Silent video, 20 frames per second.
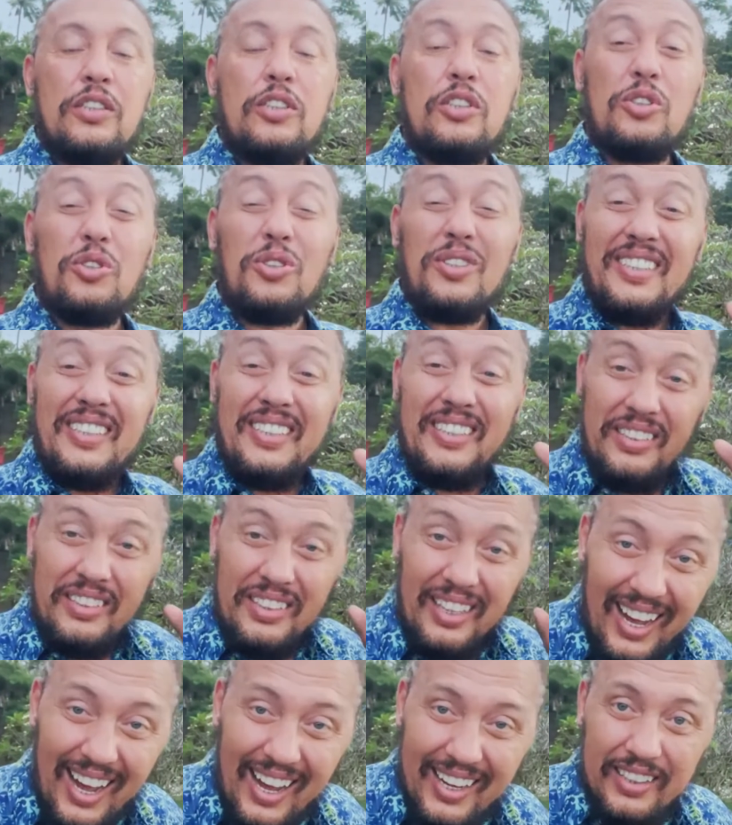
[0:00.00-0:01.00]
то есть
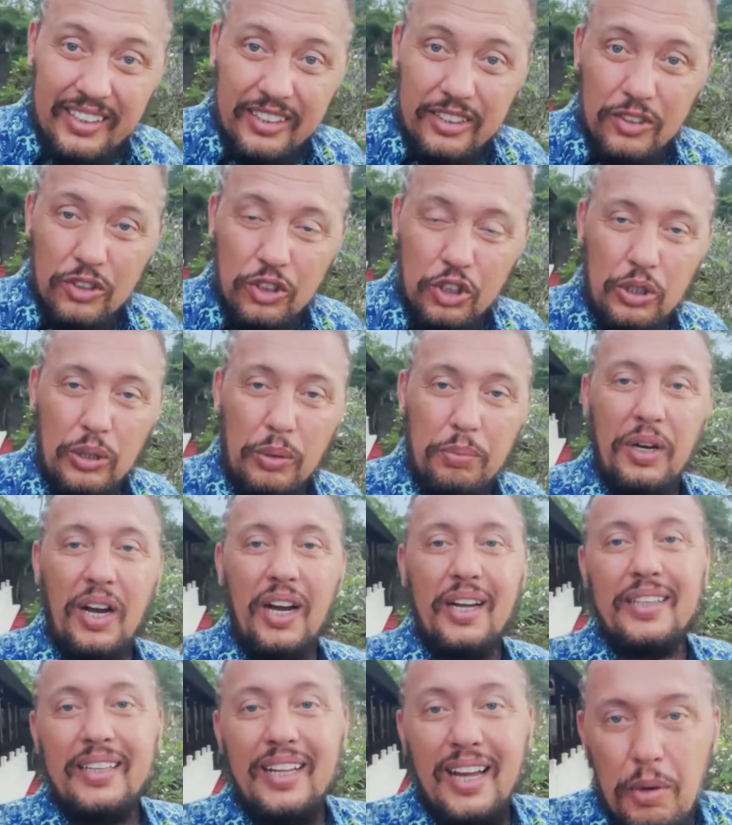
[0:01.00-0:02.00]
так, чтобы
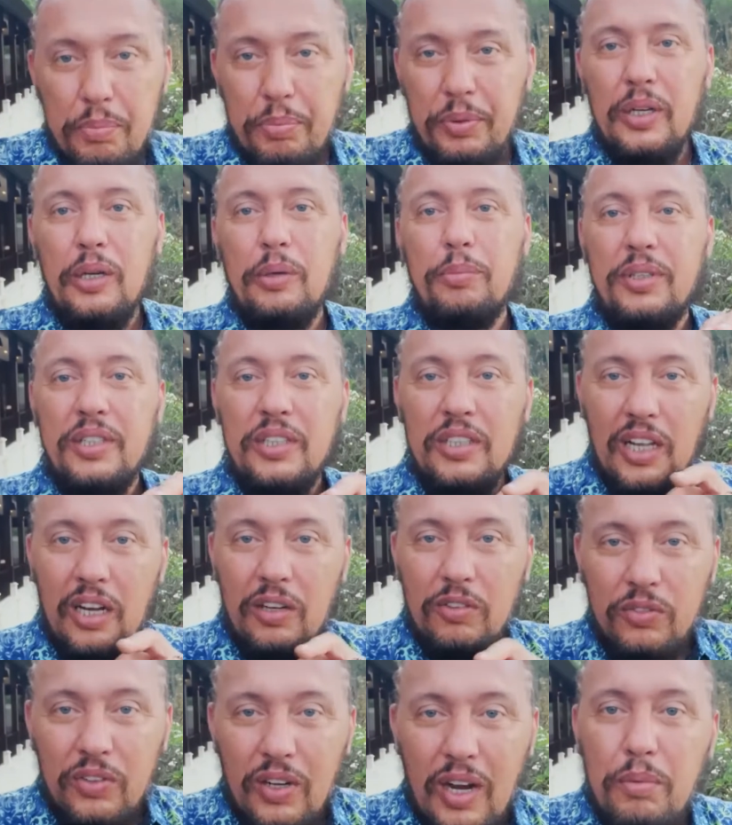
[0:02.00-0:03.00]
она приобрела
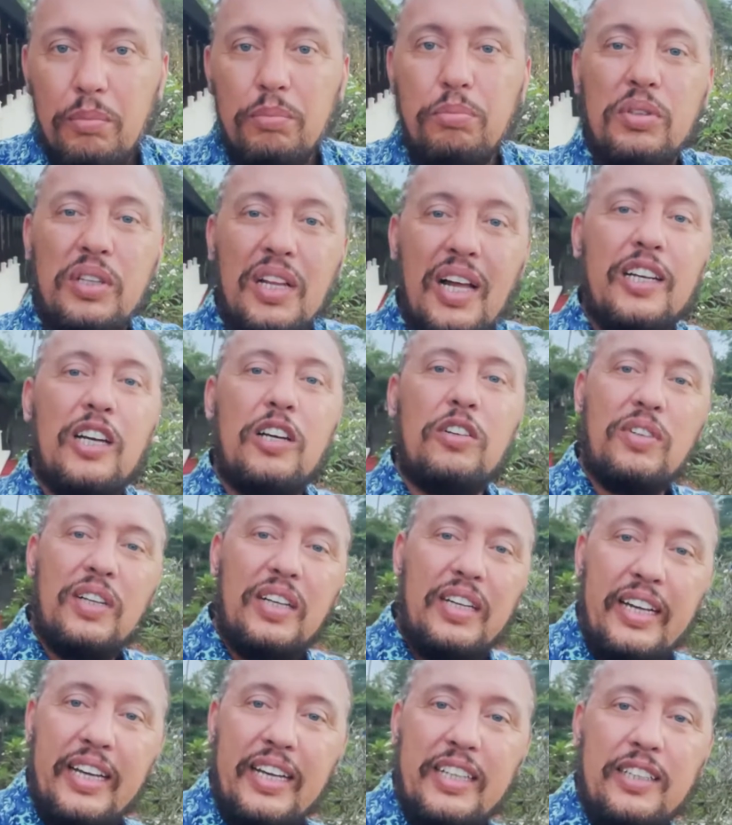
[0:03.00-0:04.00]
вам
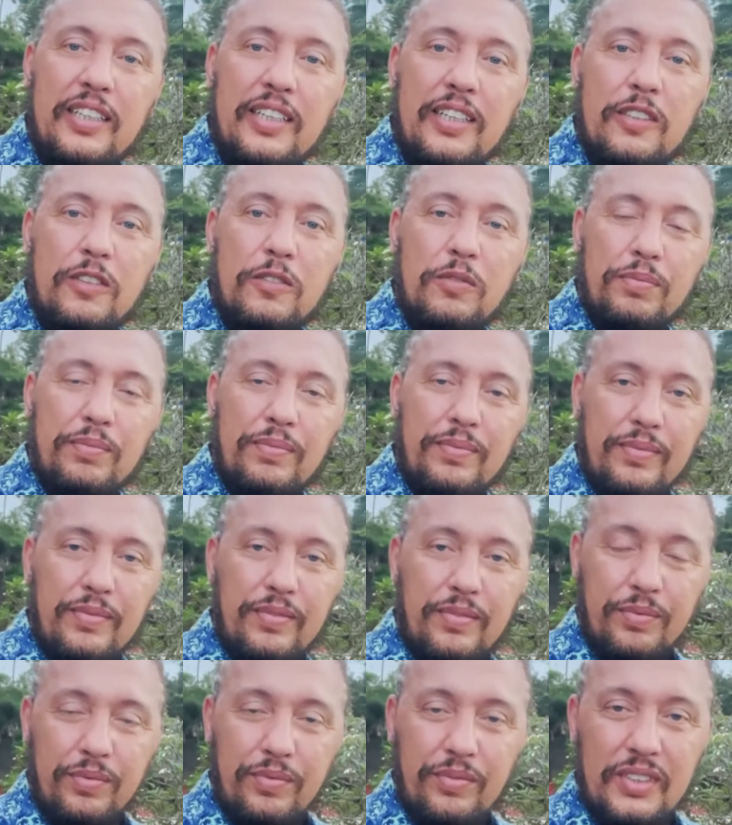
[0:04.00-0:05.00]
благоволение.
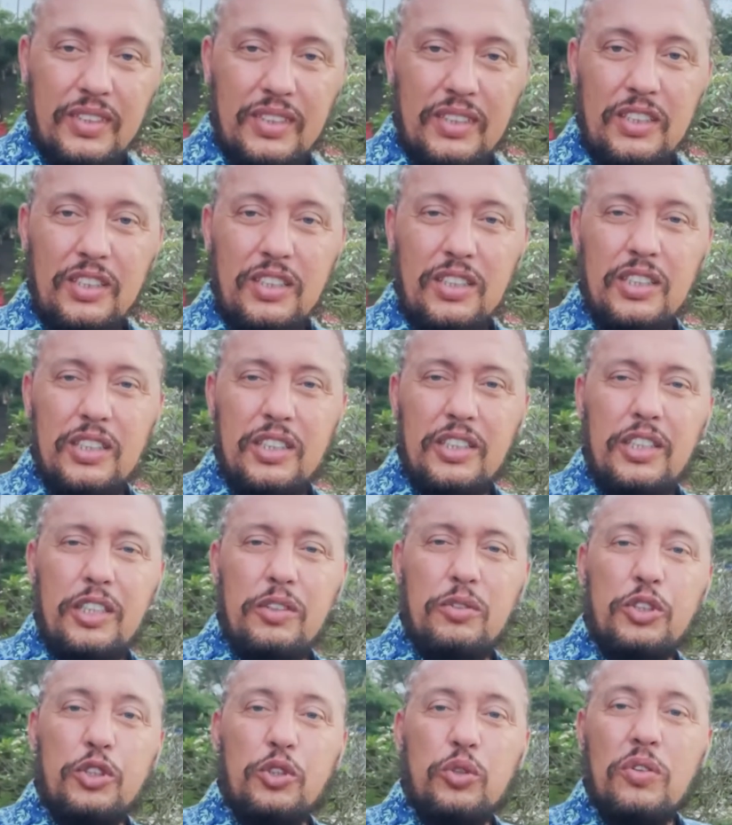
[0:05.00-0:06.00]
И
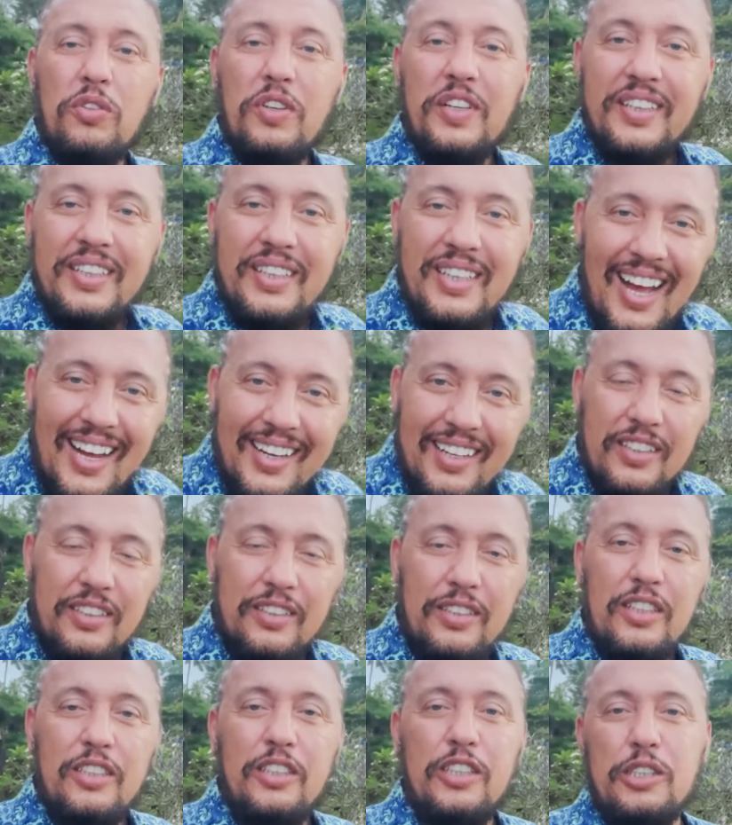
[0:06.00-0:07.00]
вот слово «так»
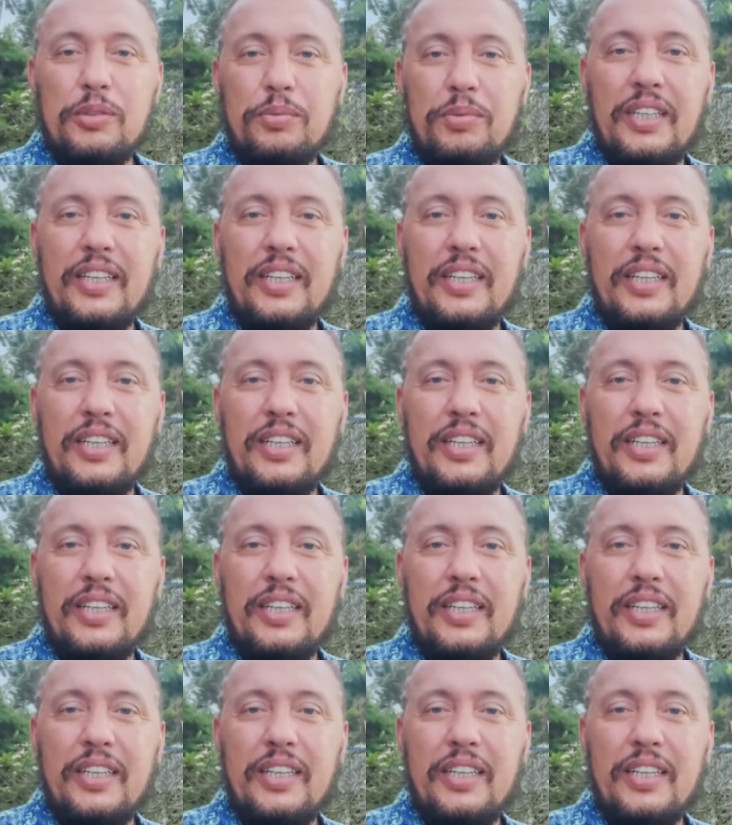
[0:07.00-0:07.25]
открылось мне.